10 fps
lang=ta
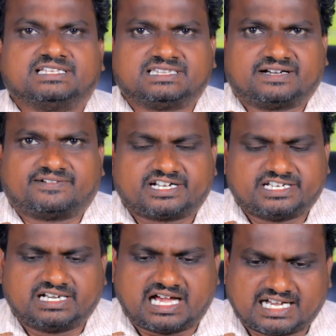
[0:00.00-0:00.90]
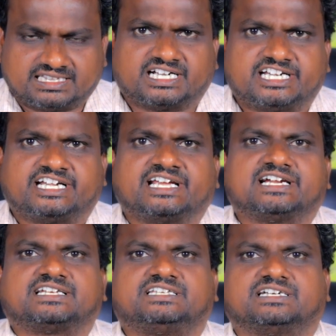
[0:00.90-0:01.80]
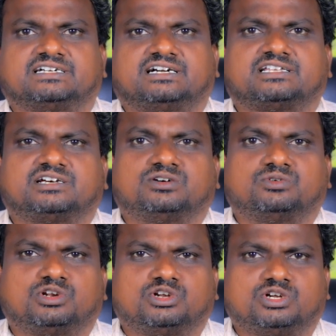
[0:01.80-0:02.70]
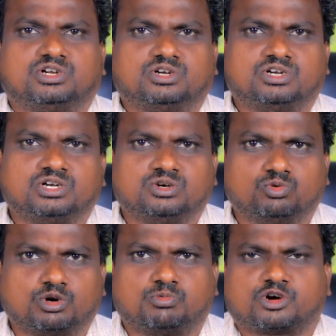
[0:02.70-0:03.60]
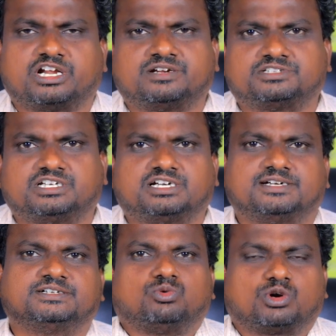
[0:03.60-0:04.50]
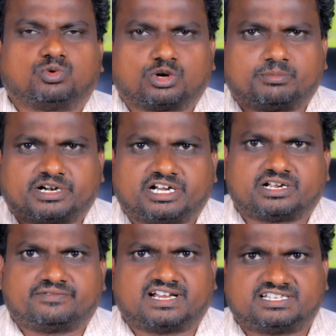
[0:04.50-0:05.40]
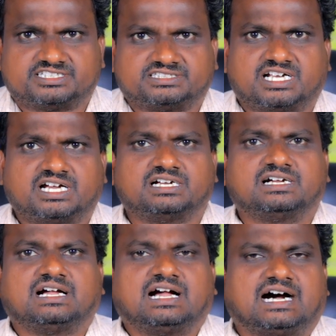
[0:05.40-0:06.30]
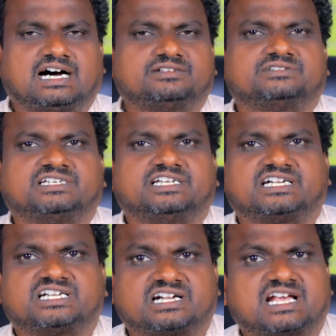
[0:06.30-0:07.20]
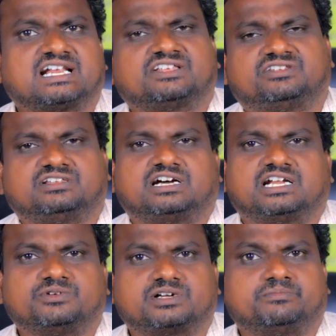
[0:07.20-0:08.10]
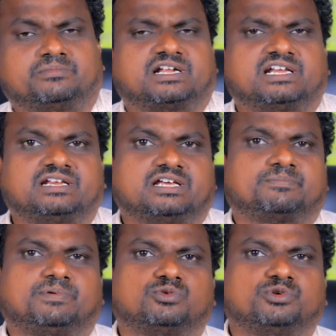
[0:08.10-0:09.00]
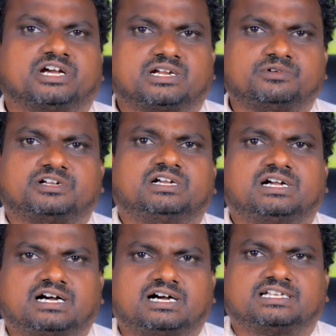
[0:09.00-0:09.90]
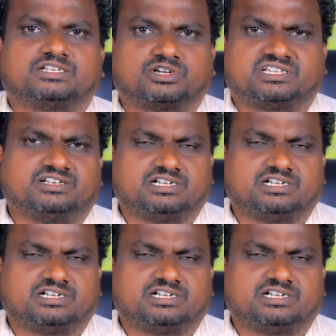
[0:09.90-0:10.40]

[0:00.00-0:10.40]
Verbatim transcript: இந்த வகையில் அந்த டீட்டெயில் எடுத்து அதாவது ஒரு ஒரு பொக்லைன் வந்து ஒரு ஒரு மணி நேரம் வேலை செஞ்சதுன்னா அது வந்து எட்டு டேரஸ் அளவுக்கு மணலை நிரப்பக்கூடிய அளவுக்கு அதோட